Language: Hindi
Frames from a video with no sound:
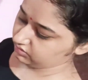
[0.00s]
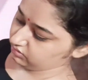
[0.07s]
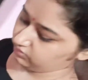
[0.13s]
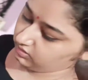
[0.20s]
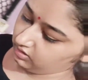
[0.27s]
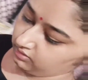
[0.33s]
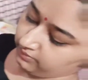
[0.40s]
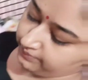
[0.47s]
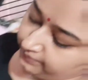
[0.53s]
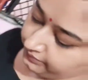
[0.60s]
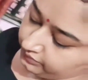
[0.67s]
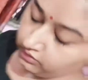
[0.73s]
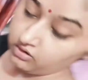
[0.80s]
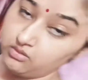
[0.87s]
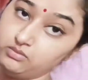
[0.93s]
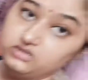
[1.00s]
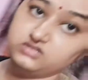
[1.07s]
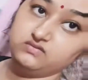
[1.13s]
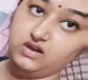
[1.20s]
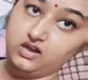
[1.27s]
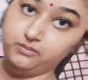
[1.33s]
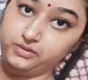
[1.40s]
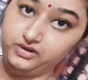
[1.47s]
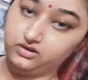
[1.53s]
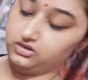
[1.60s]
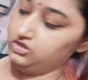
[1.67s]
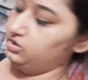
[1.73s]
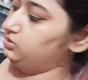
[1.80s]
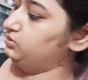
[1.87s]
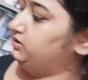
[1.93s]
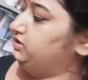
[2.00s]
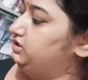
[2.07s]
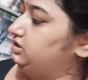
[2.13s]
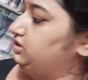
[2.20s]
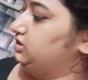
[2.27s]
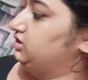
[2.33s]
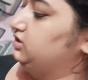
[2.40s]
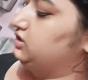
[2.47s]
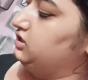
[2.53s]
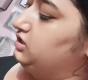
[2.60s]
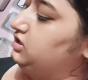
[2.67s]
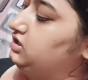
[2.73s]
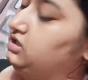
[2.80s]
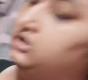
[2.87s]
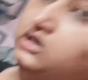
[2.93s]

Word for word: हूँ ना बस वहाँ पे रखी हुई नहीं है ये देखिए